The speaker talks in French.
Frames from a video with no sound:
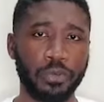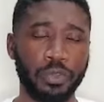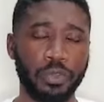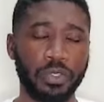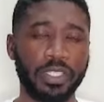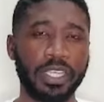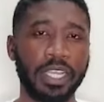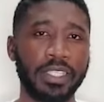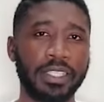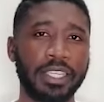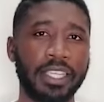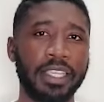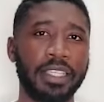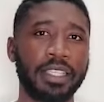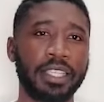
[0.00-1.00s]
Donc ça,
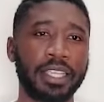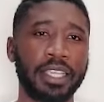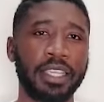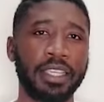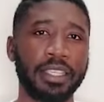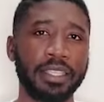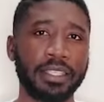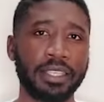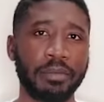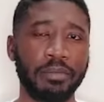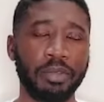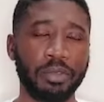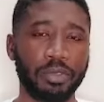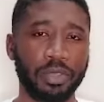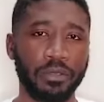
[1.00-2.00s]
c'est très
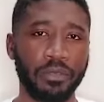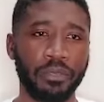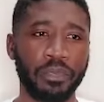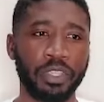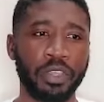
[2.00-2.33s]
important.